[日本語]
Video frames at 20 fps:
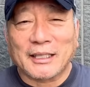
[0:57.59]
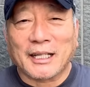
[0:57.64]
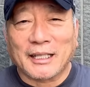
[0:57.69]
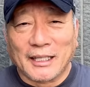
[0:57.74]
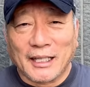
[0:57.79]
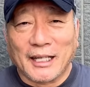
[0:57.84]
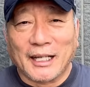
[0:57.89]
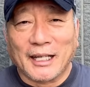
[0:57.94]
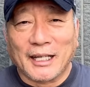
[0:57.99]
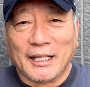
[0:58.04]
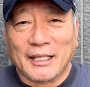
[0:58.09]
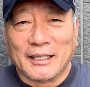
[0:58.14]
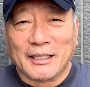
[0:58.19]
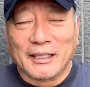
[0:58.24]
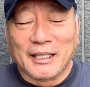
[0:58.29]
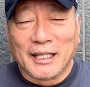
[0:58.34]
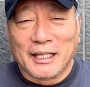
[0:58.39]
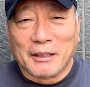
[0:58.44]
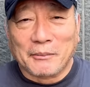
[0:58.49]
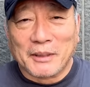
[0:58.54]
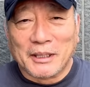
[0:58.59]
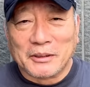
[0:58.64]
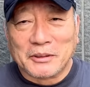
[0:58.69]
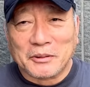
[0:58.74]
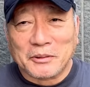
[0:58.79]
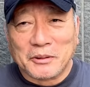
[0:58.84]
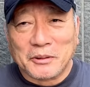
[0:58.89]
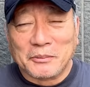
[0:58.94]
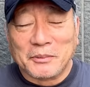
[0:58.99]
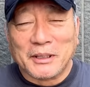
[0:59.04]
たね、はい、だからまあ
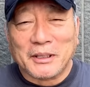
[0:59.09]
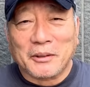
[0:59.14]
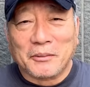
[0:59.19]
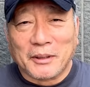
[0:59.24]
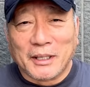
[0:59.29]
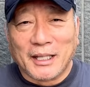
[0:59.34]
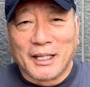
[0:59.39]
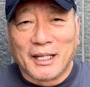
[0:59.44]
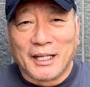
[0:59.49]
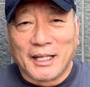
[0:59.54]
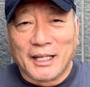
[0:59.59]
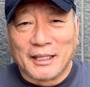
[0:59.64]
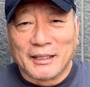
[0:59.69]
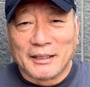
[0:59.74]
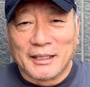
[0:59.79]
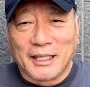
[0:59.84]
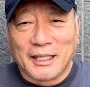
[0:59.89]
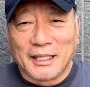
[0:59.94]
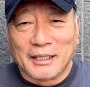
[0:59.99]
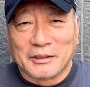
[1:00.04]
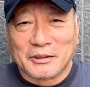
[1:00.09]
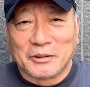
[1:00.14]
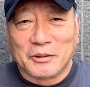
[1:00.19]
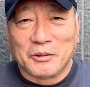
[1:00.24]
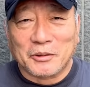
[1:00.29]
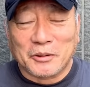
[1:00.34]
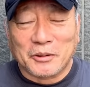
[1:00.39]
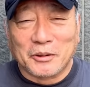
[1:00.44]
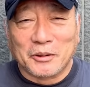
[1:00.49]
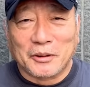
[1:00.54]
そういう意味ではなんかす
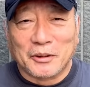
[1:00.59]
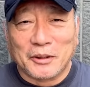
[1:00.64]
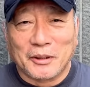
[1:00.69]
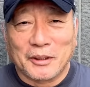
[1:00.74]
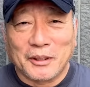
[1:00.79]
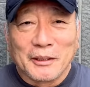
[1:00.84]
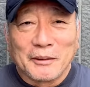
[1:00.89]
ごく